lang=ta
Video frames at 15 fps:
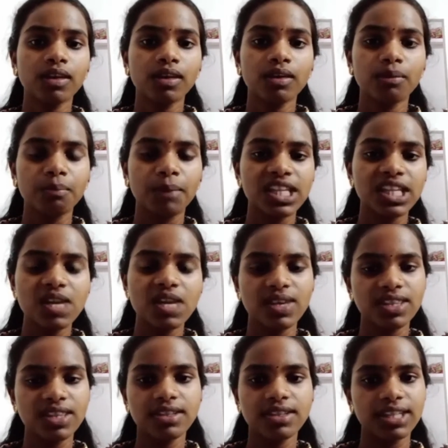பதில்
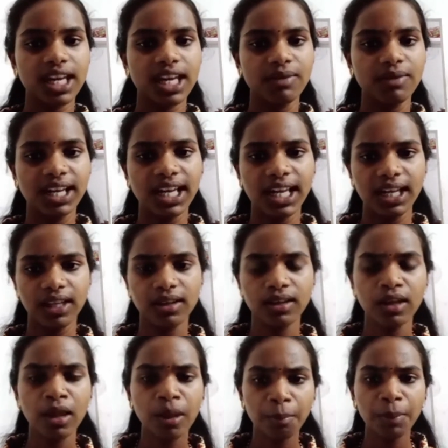வந்து சேரவில்லை
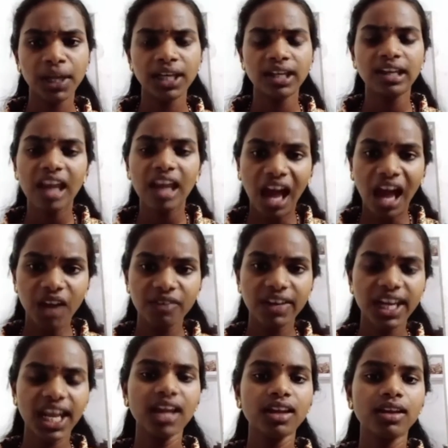பின்
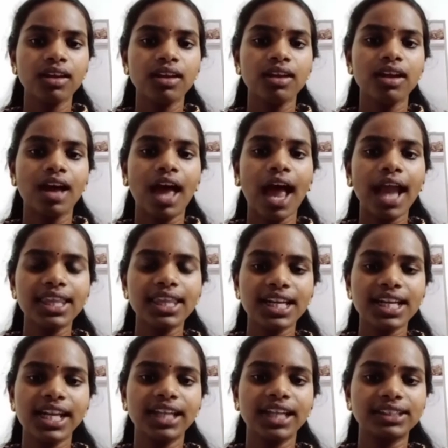அவரே
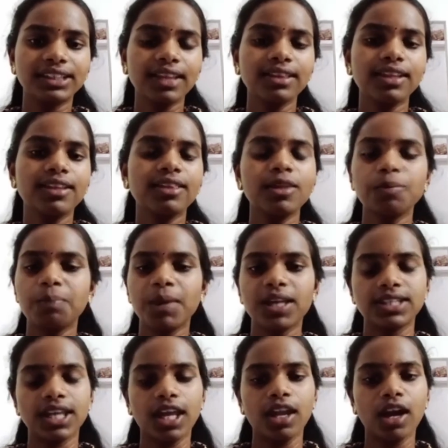ஹைதரையை சந்தித்து
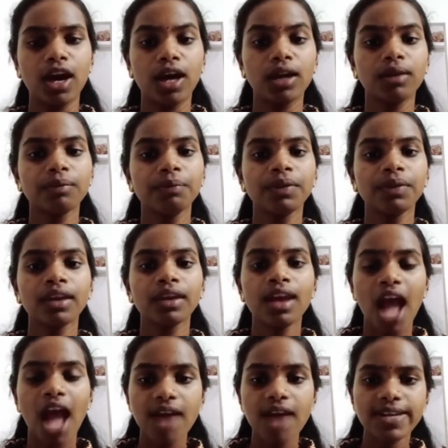பேசுகிறார்
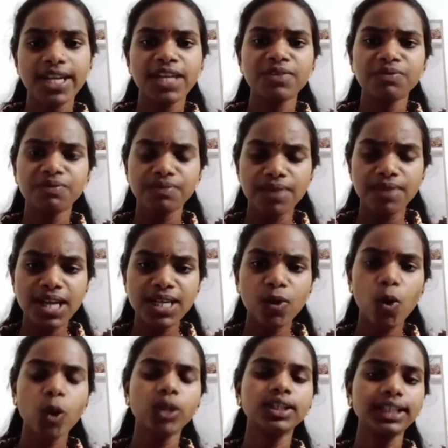அவரின்
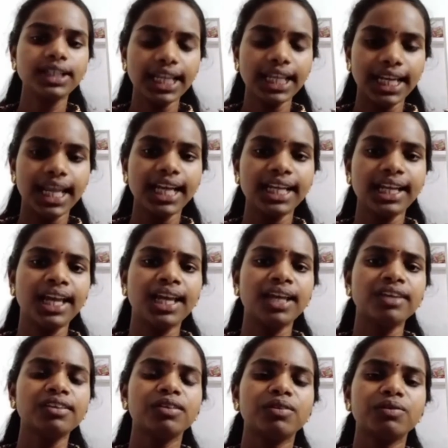வேண்டுகோளுக்கு இணங்கி
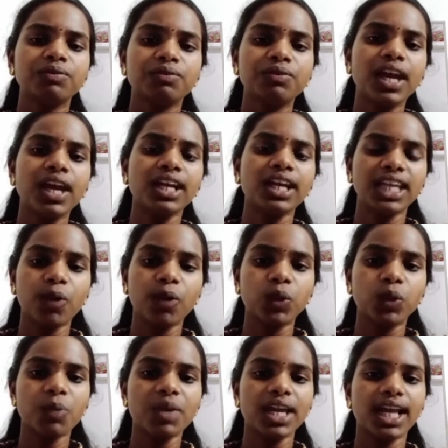வேண்டிய
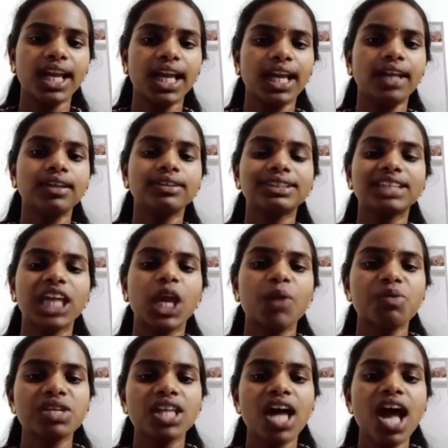உதவிகளை
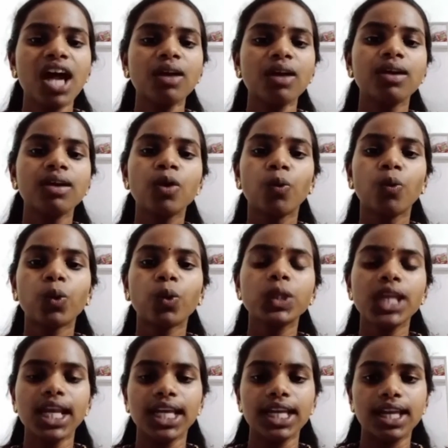செய்வதாக
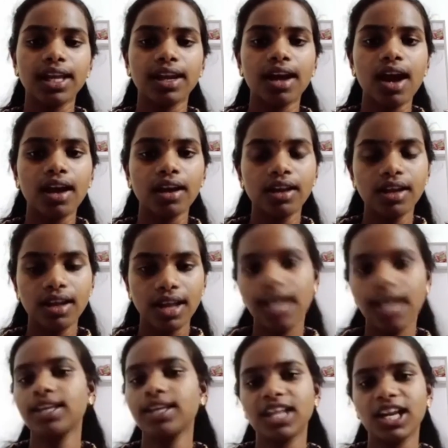உறுதியளிக்கிறார்
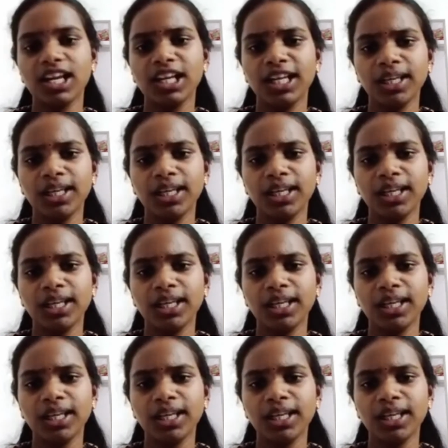ஹைதர் அலி